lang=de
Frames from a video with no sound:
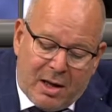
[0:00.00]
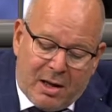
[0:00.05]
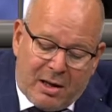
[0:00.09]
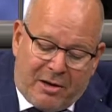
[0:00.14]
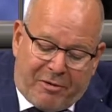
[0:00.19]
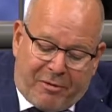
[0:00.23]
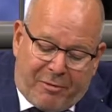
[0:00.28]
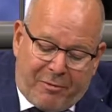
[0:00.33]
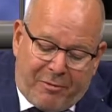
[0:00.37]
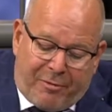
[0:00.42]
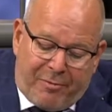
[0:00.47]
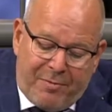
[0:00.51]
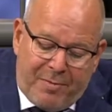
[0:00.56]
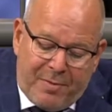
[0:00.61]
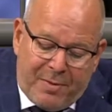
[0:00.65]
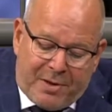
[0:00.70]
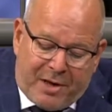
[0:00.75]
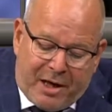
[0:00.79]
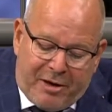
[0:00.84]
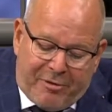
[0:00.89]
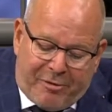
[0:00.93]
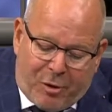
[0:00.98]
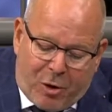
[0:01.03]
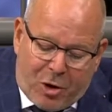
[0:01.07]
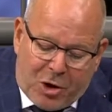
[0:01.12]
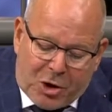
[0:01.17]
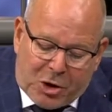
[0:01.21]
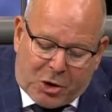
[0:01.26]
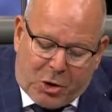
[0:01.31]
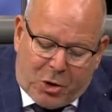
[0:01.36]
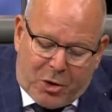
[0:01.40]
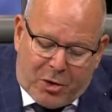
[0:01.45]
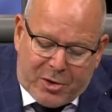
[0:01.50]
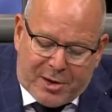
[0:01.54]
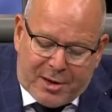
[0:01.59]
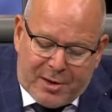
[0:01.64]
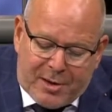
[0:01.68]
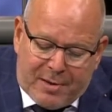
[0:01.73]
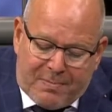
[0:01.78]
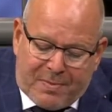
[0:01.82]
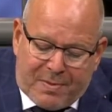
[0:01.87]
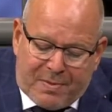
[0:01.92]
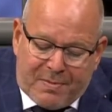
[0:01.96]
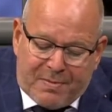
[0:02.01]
Die, die Vorstöße